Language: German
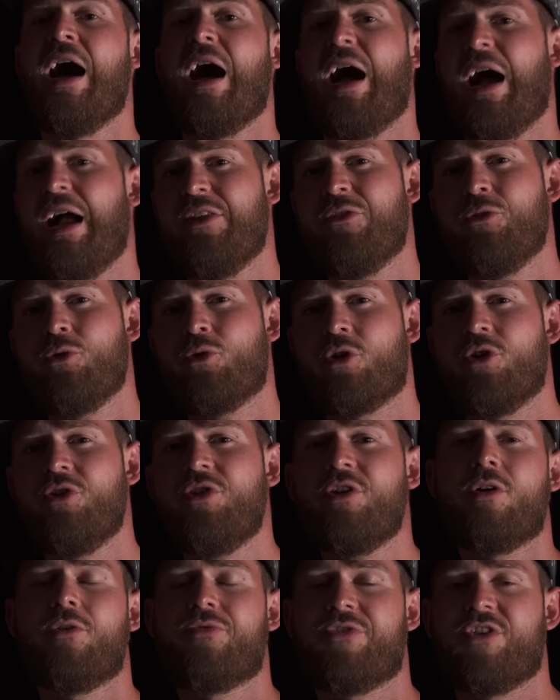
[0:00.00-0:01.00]
also
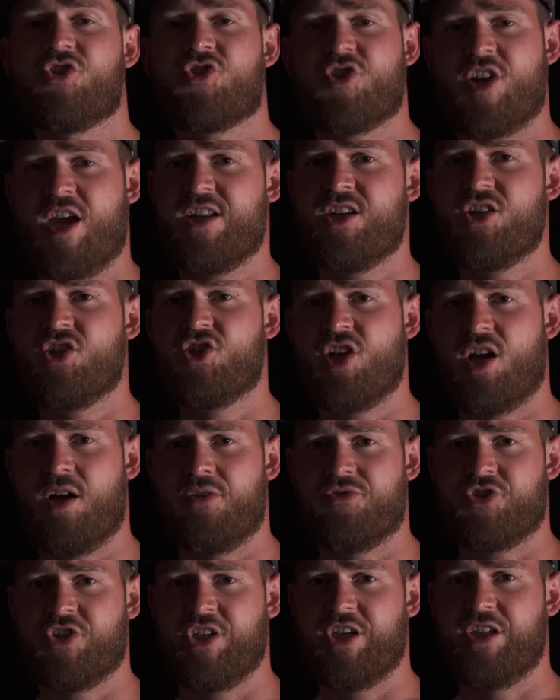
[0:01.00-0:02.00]
könnt ihr auf die Sterne
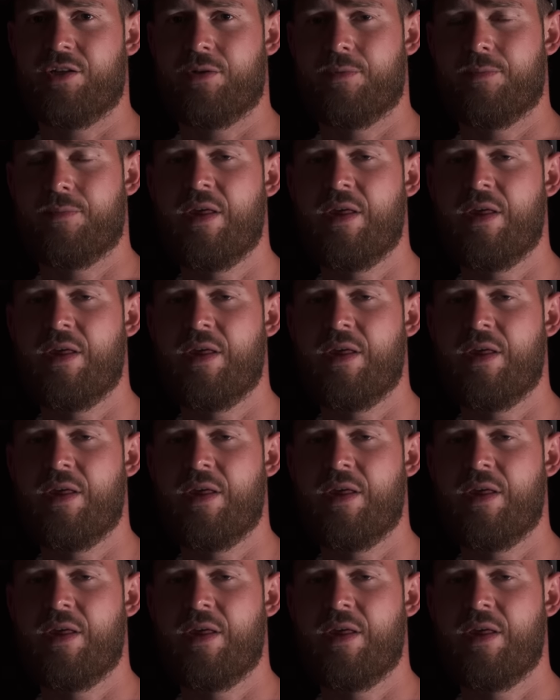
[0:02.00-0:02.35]
scharf stellen.